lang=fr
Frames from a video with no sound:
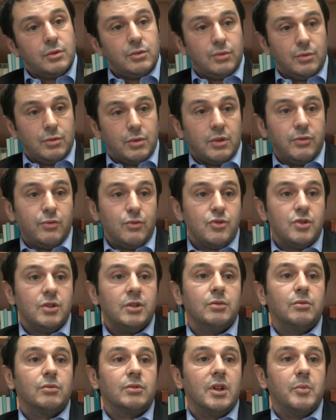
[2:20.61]
de, réfugiés,
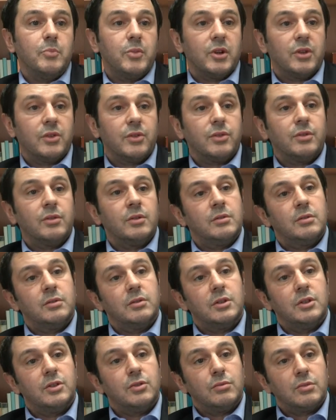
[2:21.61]
donc des personnes
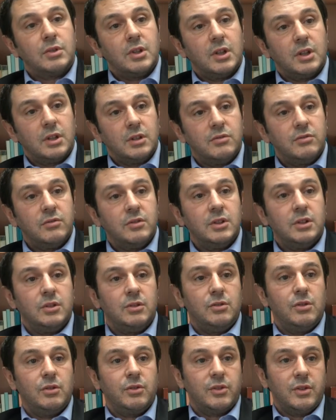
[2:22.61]
qui sont arrivées
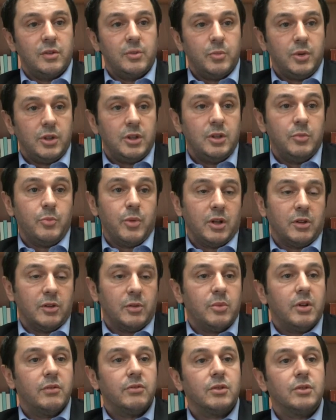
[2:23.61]
dans un pays, par
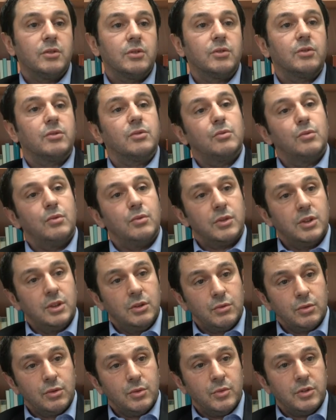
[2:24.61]
exemple la France, y
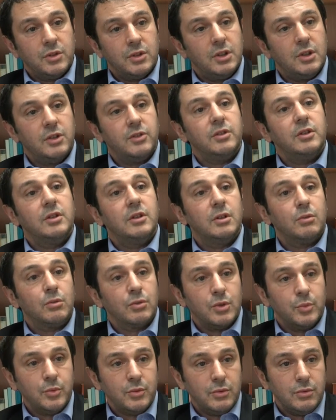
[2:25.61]
ont demandé l'asile et l'ont
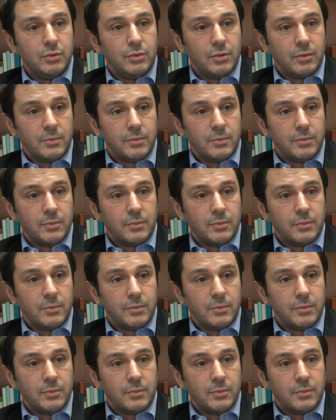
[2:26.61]
obtenu.